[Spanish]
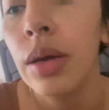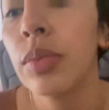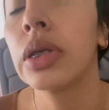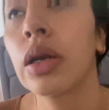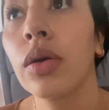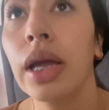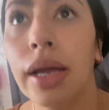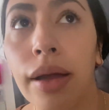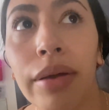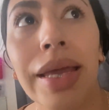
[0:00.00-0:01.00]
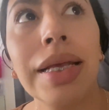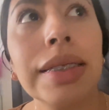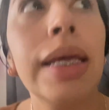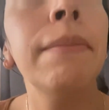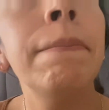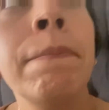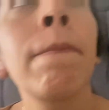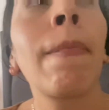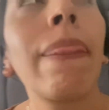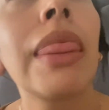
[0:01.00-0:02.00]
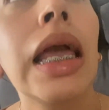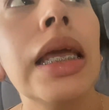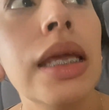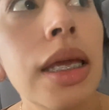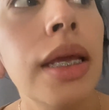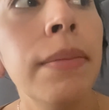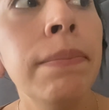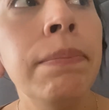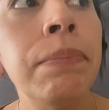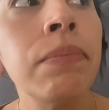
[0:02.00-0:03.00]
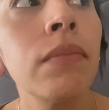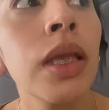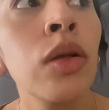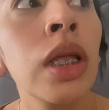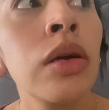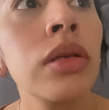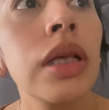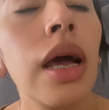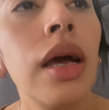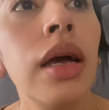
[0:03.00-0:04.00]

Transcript: pues en lo que acabe ese. Y, ¿qué otra cosa?